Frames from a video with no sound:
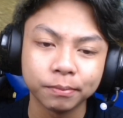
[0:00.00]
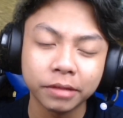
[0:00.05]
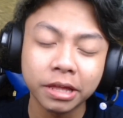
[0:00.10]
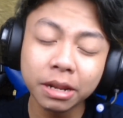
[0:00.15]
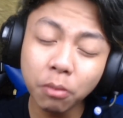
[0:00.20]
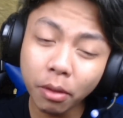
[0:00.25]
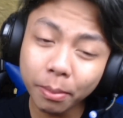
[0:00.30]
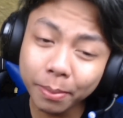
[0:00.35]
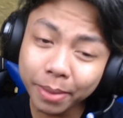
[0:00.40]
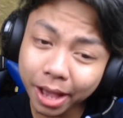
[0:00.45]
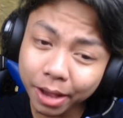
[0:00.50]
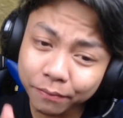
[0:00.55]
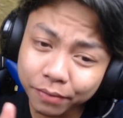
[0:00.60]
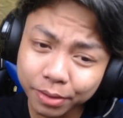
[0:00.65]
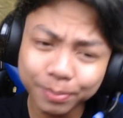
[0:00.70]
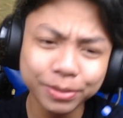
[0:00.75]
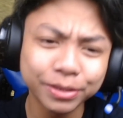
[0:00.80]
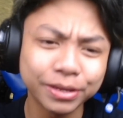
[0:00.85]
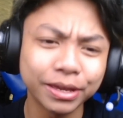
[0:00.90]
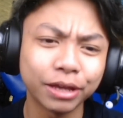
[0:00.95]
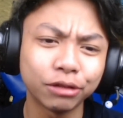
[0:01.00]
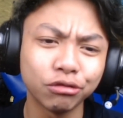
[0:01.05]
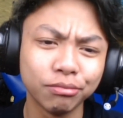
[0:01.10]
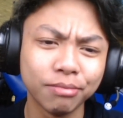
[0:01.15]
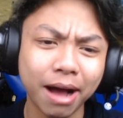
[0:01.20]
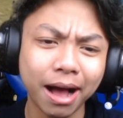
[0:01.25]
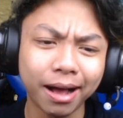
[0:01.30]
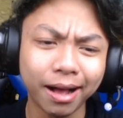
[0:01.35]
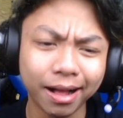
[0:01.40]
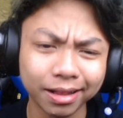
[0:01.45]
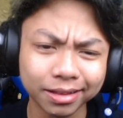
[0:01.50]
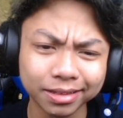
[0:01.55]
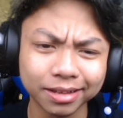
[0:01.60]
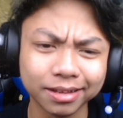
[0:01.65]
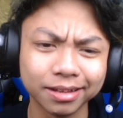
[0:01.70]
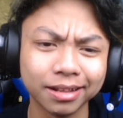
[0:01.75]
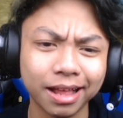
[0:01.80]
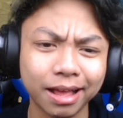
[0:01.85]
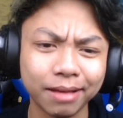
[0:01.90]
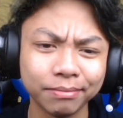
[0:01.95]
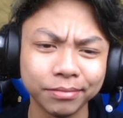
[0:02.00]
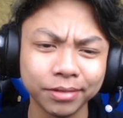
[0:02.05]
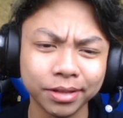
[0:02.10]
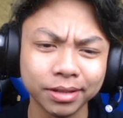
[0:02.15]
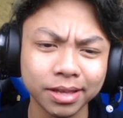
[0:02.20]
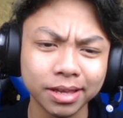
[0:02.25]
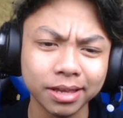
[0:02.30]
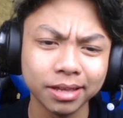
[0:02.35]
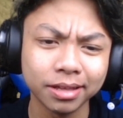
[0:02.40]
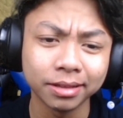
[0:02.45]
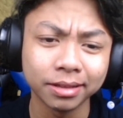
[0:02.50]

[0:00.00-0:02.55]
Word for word: jadi mobil amfibinya itu bakal tenggelam di